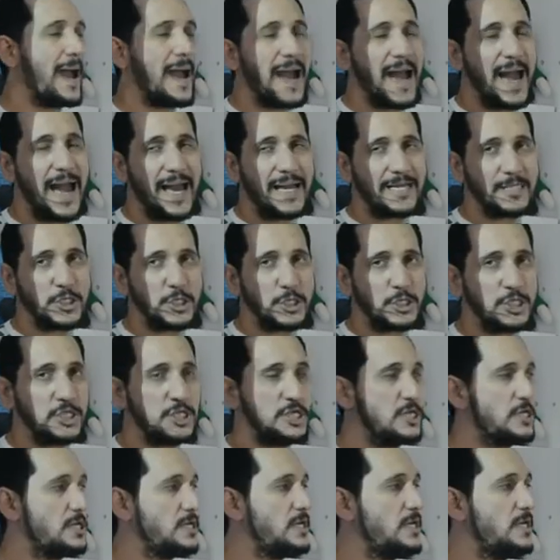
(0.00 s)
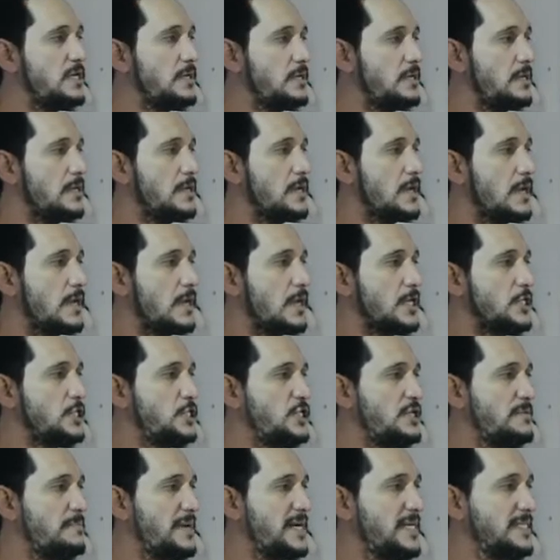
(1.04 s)
agir
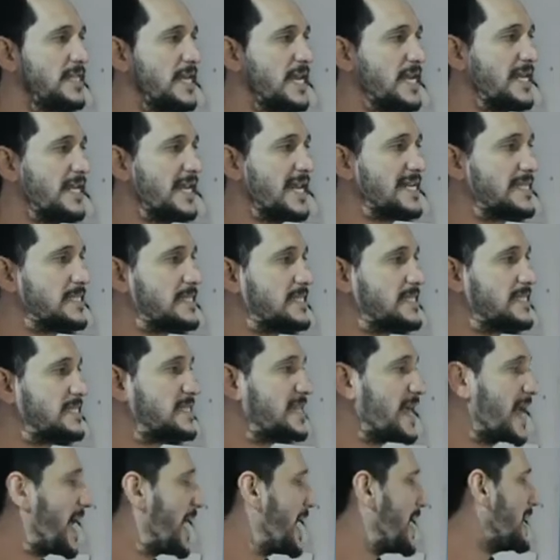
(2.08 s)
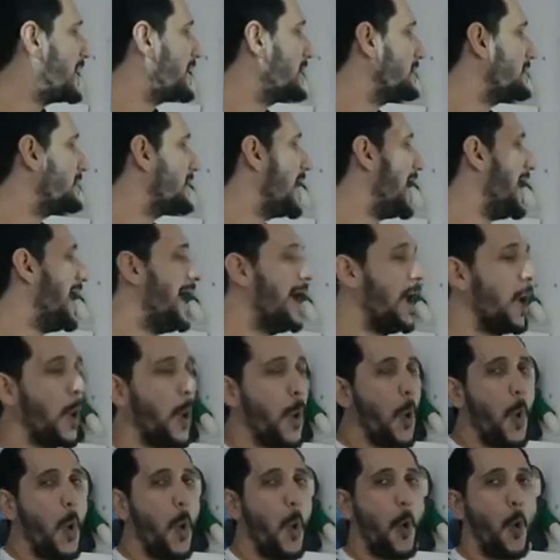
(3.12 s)
de maneira
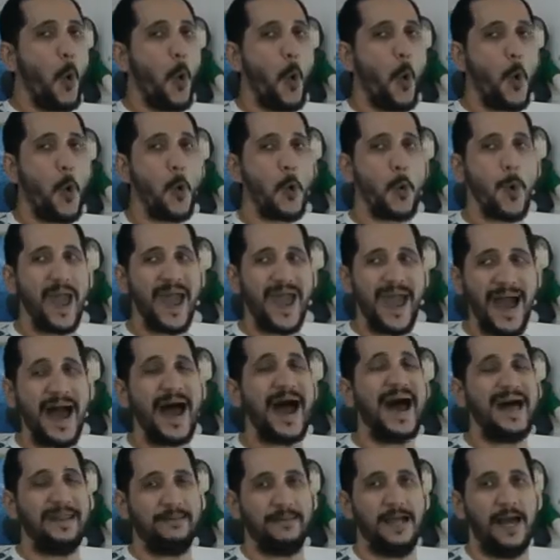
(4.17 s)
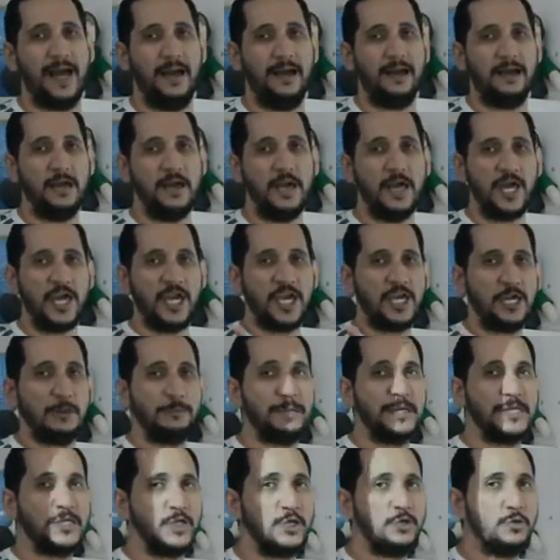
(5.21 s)
certa ou errada.
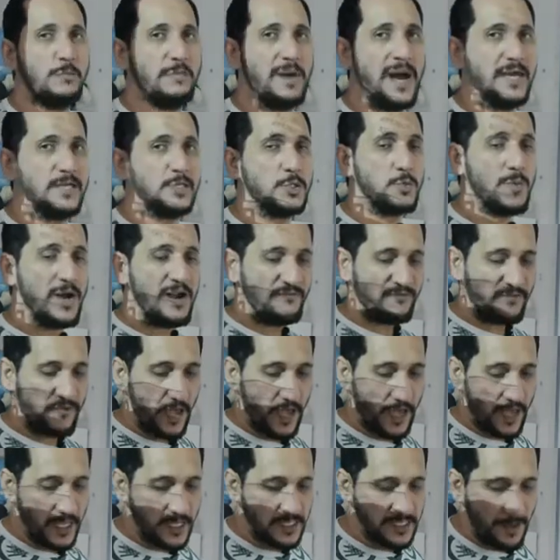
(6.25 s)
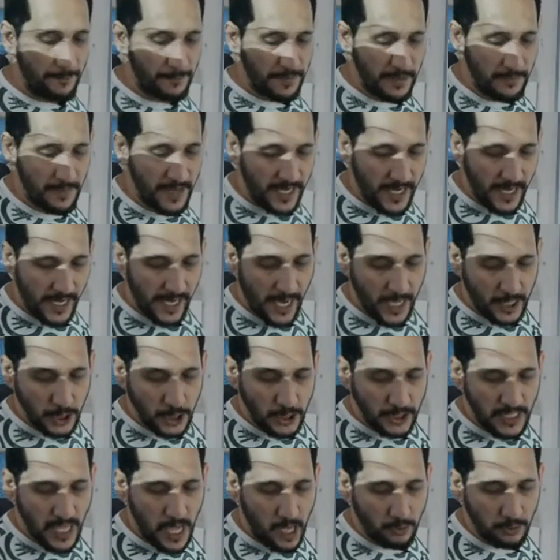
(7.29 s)
Repetindo mais uma vez, a primeira
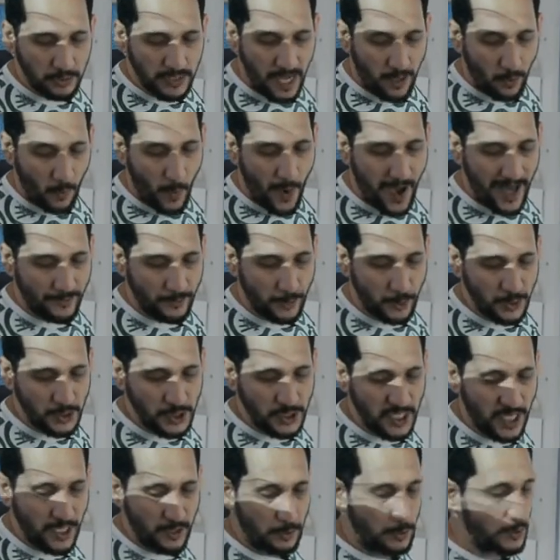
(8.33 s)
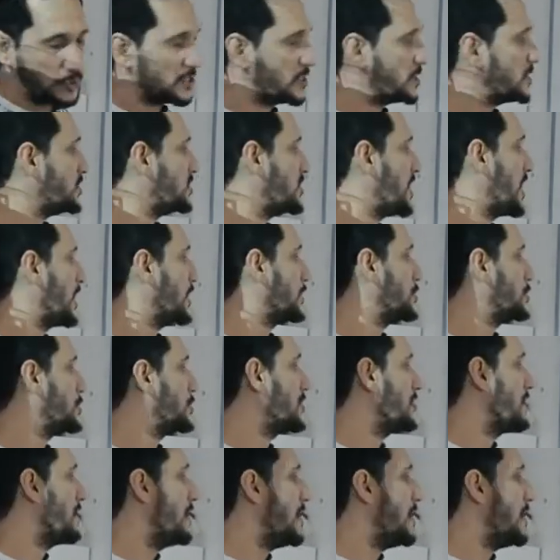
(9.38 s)
questão da 407.